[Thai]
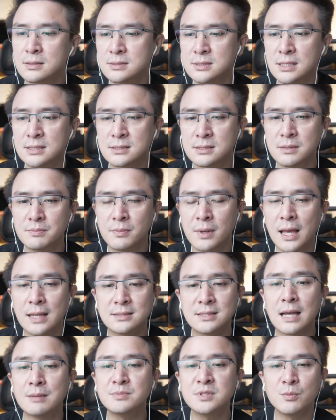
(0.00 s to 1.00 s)
เจ็ดสิบล้าน
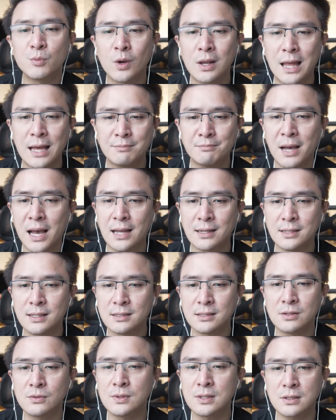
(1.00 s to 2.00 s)
สามสิบกว่าล้านบาทเนี่ย
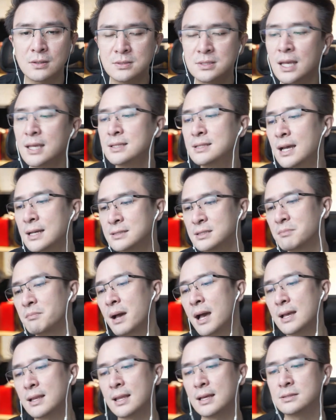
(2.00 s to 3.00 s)
คิดว่าก็ใช้จ่ายส
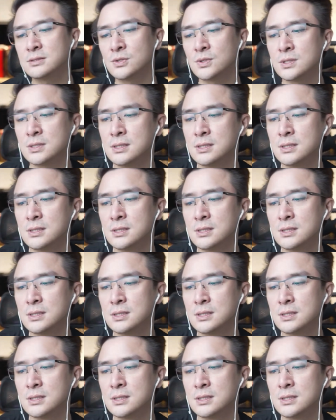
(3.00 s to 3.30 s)
บายแหละจน